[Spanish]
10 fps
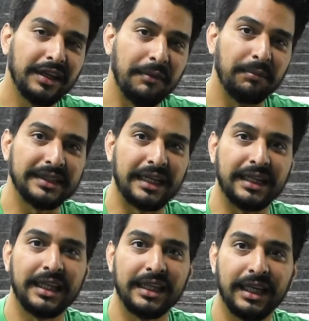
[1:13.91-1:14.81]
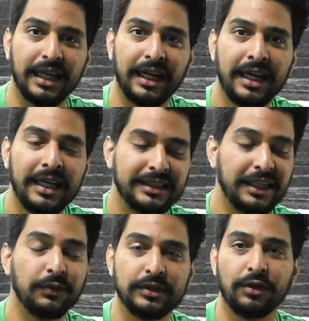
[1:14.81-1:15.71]
y empezar a entender
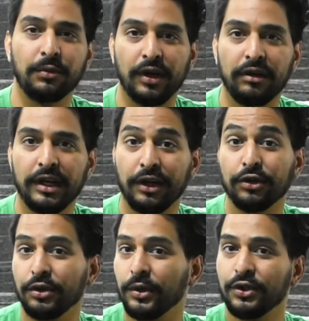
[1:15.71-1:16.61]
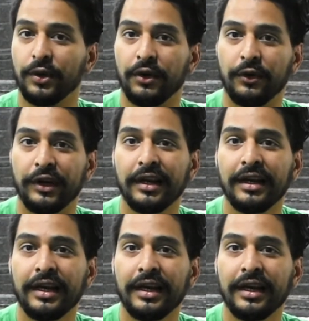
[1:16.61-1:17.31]
si nuestro modelo de negocio iba a sobrevivir